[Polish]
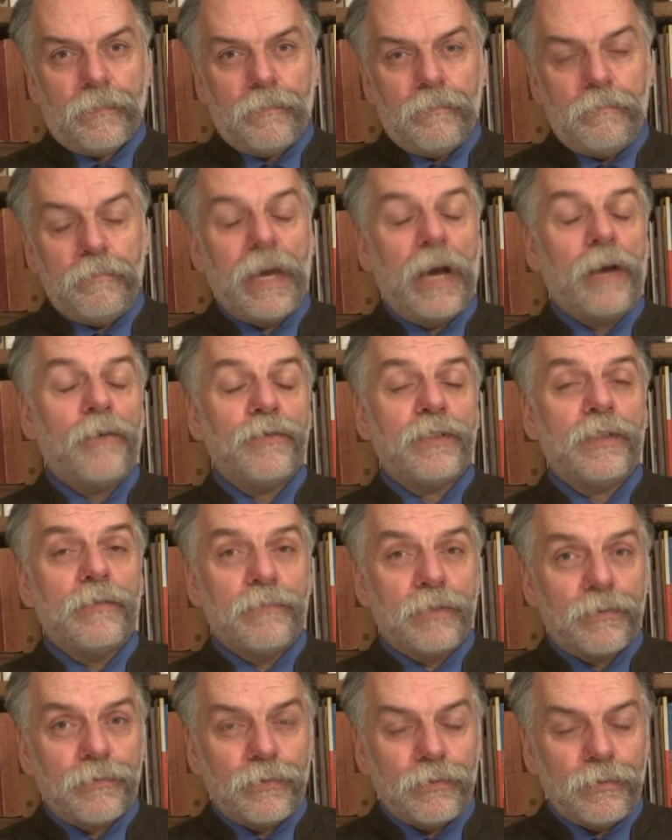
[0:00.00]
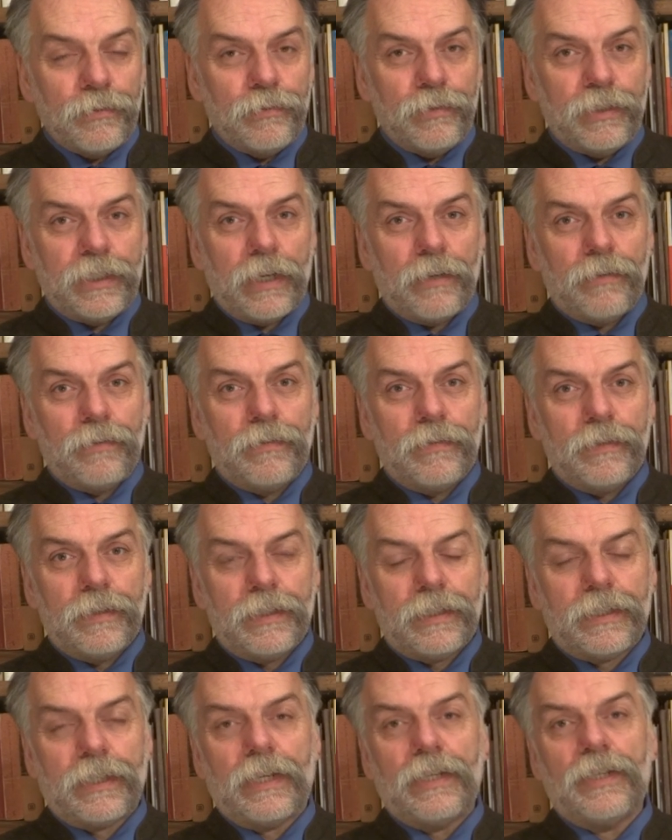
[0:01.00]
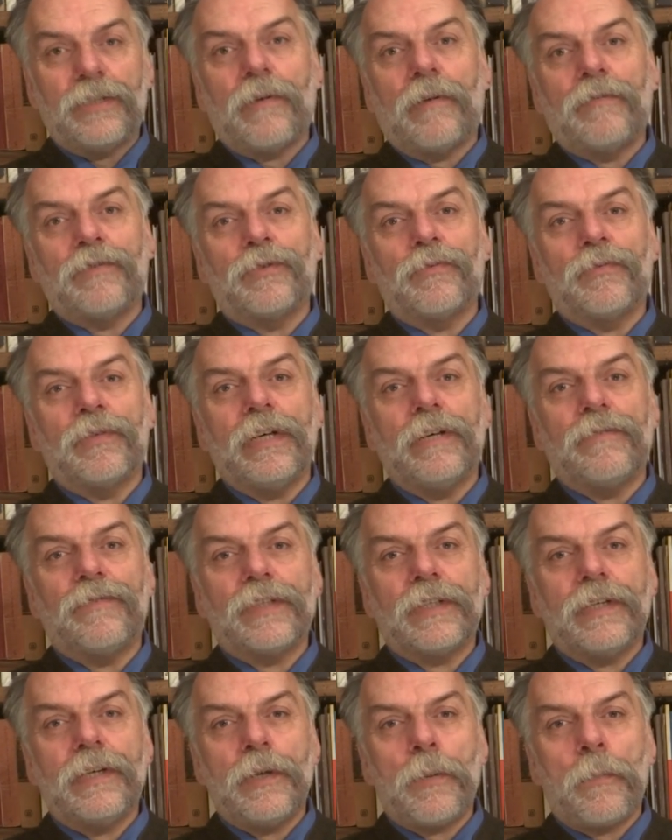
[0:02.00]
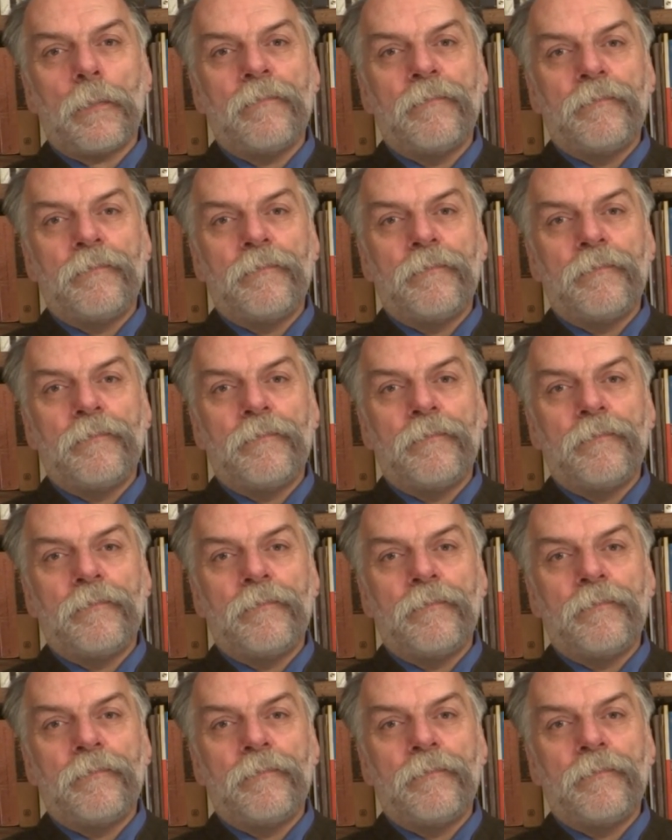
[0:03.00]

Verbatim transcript: Miał w tym swój udział Stanisław Żółkiewski,